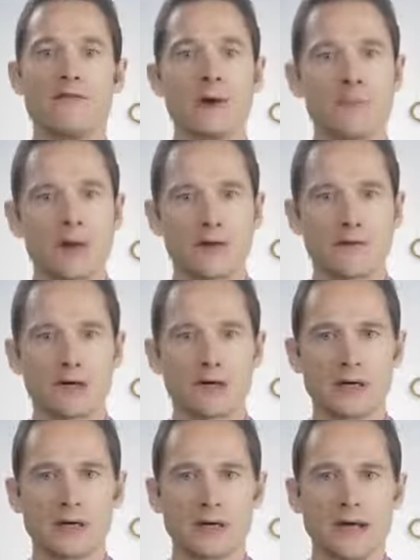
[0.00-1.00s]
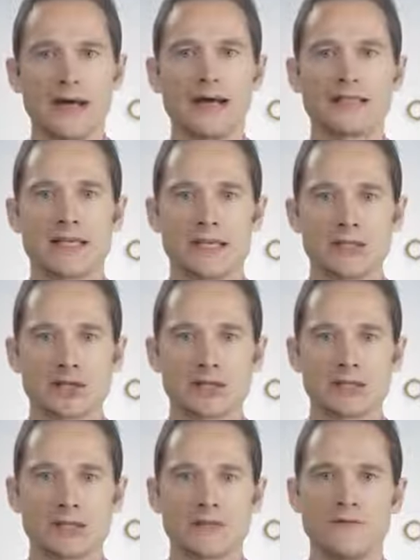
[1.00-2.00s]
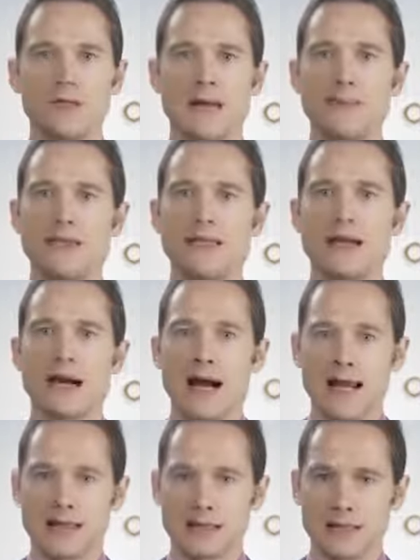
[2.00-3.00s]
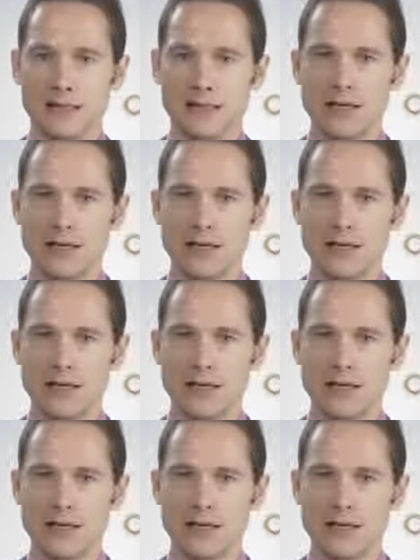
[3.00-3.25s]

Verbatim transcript: Во-первых, Essentials – витамины и кальций